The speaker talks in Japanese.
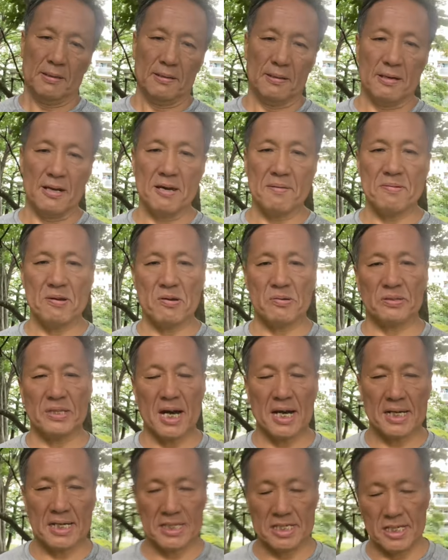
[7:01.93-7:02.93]
レベル
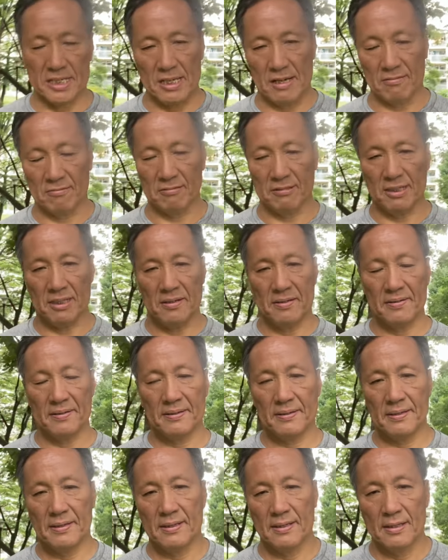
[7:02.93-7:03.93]
だけじゃなくて、
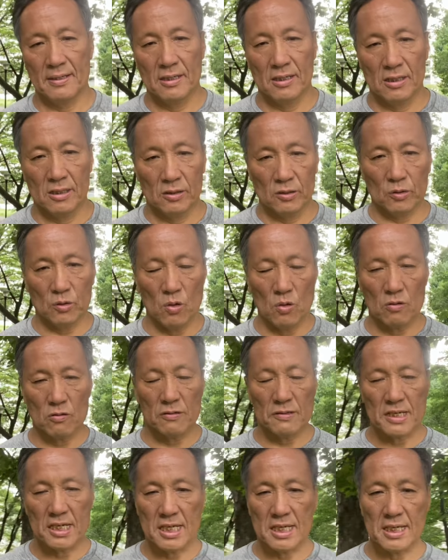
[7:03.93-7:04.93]

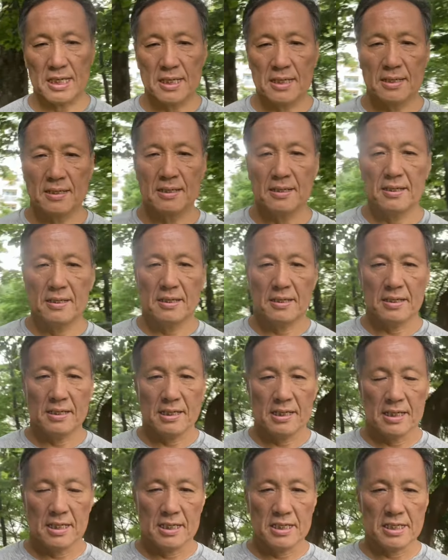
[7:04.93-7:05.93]
特に
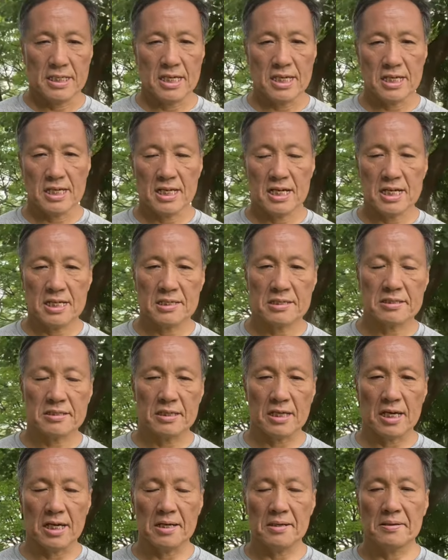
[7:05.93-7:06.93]
人間
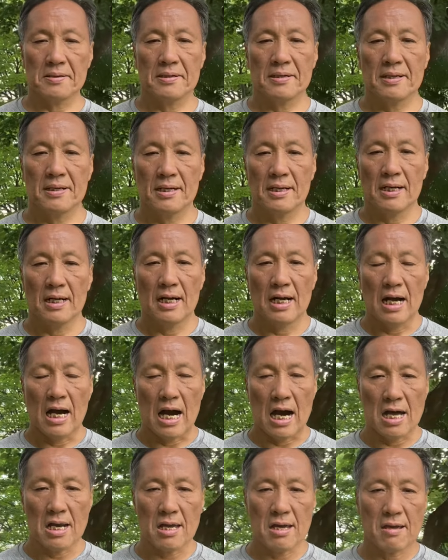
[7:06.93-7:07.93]
性、
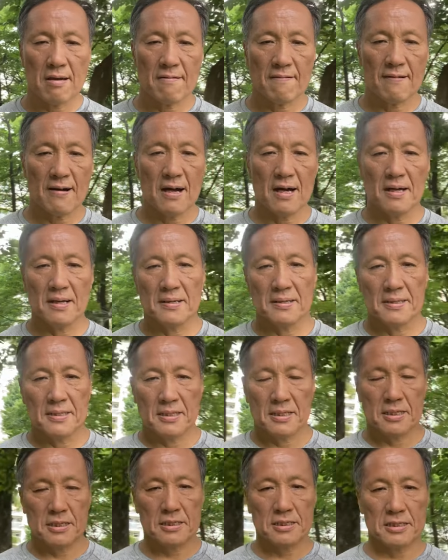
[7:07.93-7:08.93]
あるいは
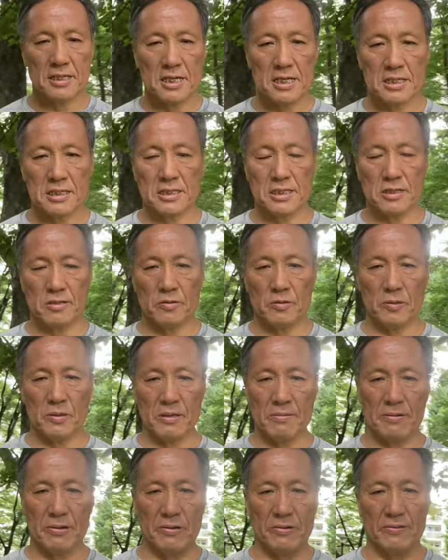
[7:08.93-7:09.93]
精神の
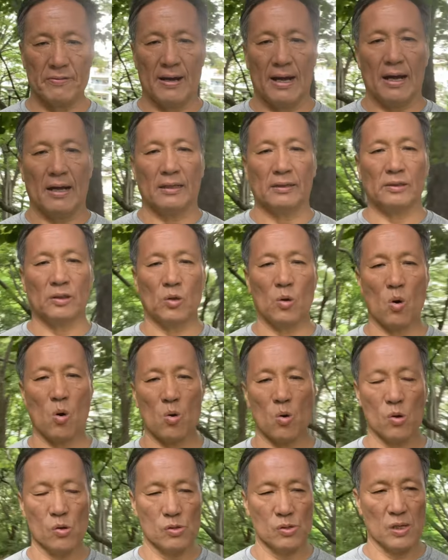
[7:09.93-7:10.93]
レベルは、
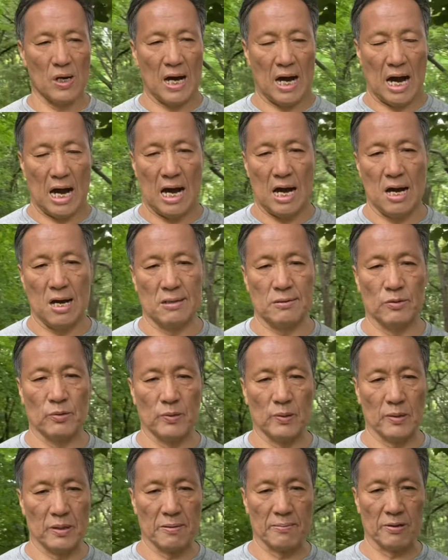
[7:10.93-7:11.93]
心のハード
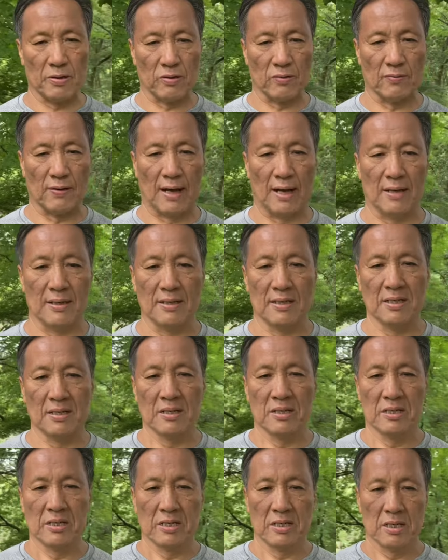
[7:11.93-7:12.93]
のレベルは、
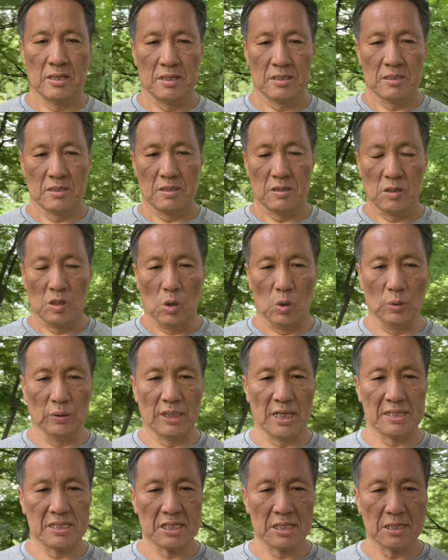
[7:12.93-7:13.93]

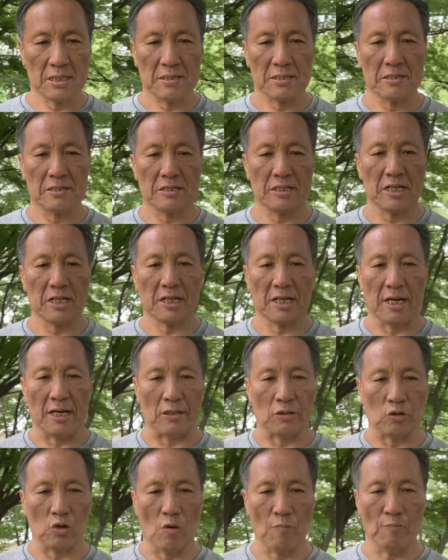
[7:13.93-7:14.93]
同じ世
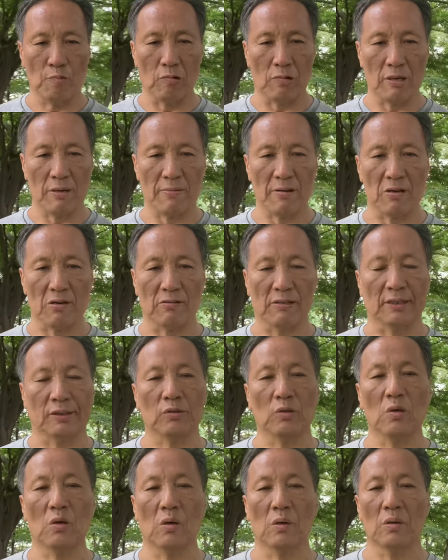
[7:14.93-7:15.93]
界トップレベルは
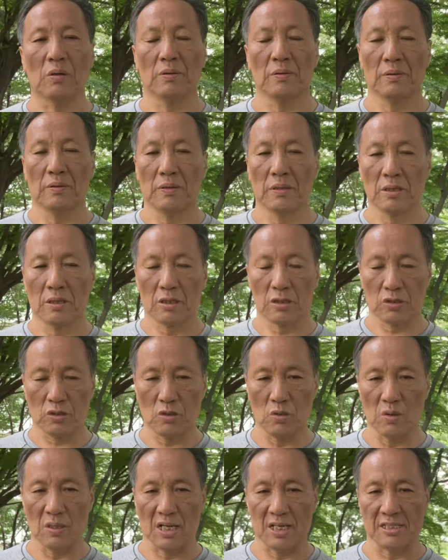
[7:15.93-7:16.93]
と
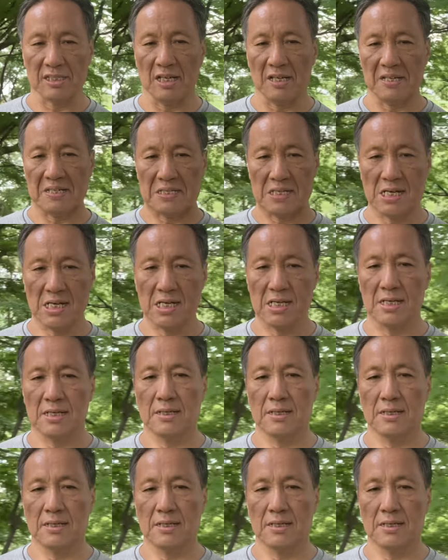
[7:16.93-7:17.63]
評価されて、